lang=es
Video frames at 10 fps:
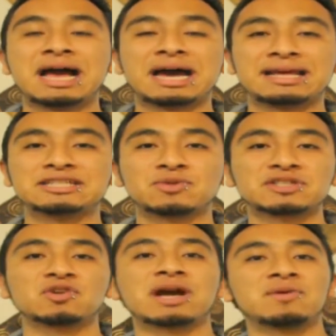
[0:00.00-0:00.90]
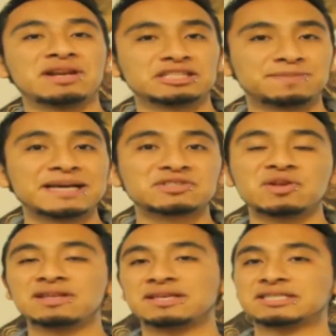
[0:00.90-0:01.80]
Agradezco a Zócalo el
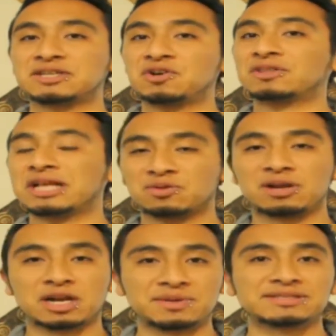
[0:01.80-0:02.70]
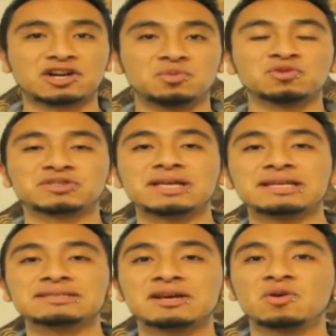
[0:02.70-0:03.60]
espacio y les deseo tanto la revista como
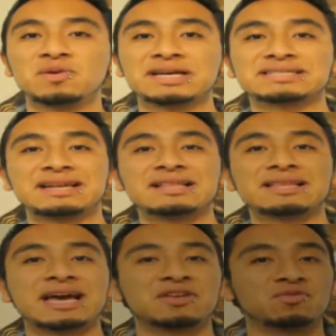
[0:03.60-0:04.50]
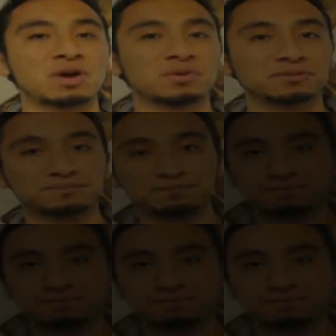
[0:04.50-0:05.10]
ustedes un excelente año nuevo.